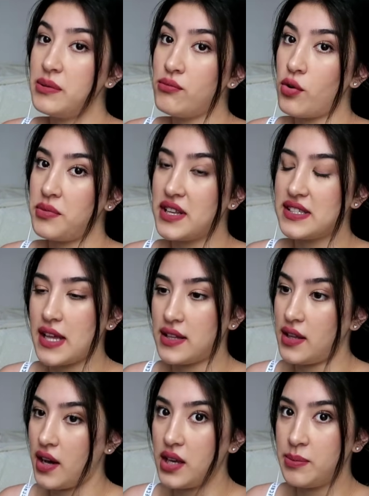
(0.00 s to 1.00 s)
bilmiyorum yine
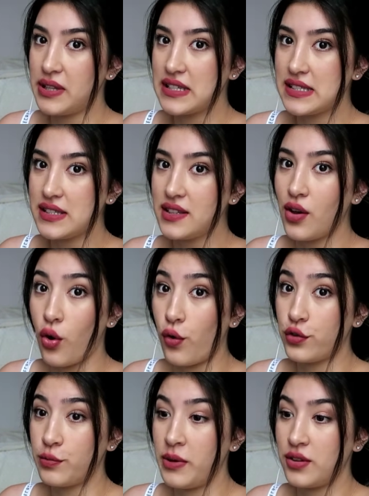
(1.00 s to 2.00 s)
sen daha iyi bilirsin de
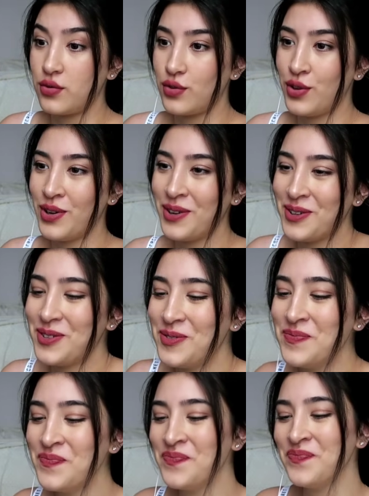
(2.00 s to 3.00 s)
Old Betül.
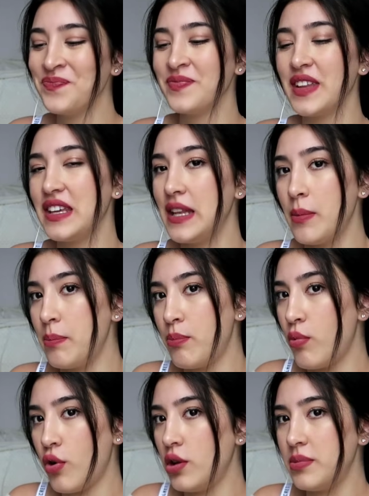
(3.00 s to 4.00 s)
yine
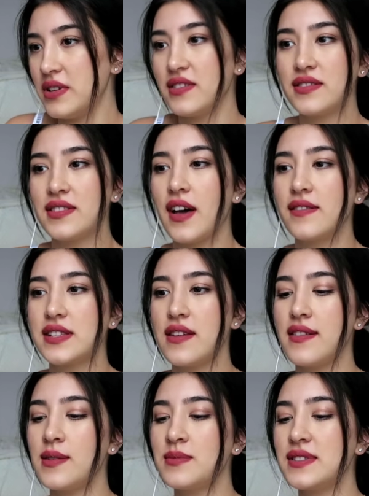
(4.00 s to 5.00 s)
böyle bir
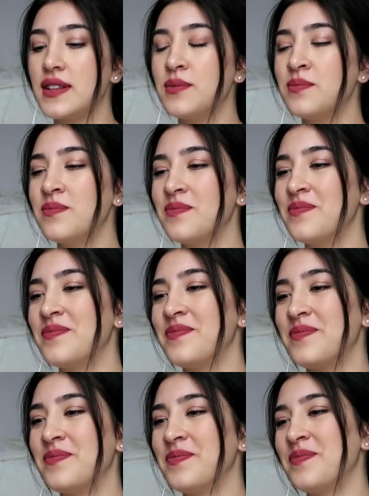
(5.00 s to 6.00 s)
tavsiye vereyim istedim.
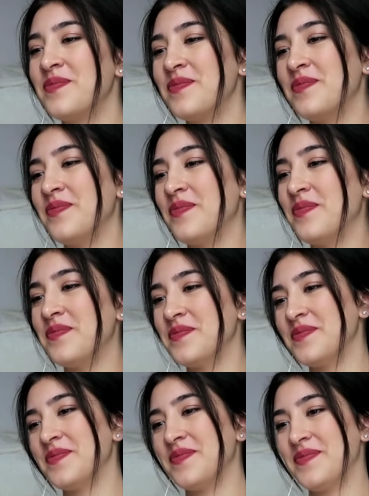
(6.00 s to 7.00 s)
Bu
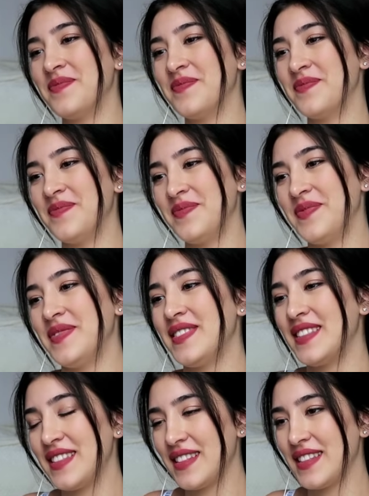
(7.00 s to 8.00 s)
bunun numarasına
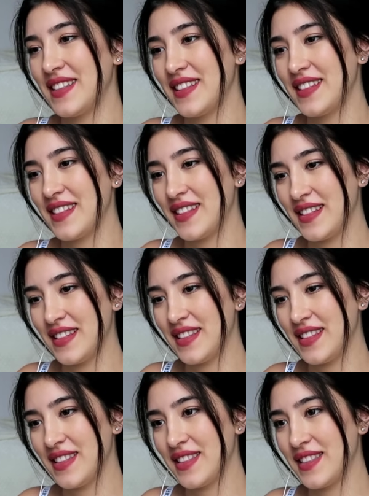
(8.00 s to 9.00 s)
bakacağım şimdi hemen.
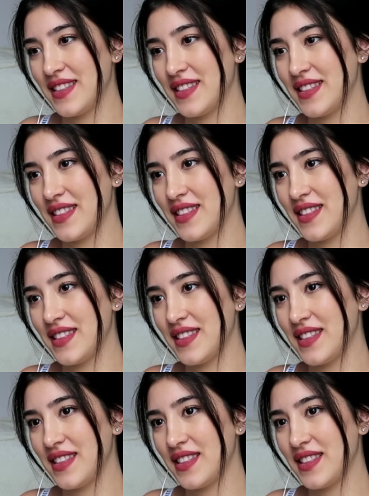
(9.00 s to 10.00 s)
202
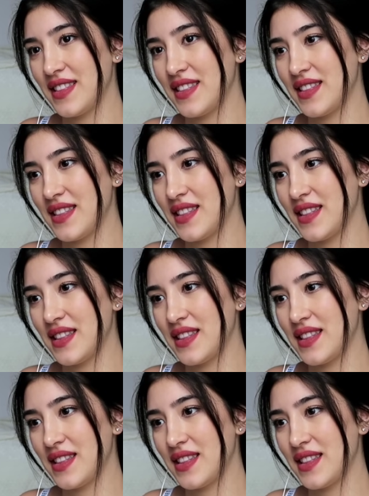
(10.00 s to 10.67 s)
numaralıydı bu.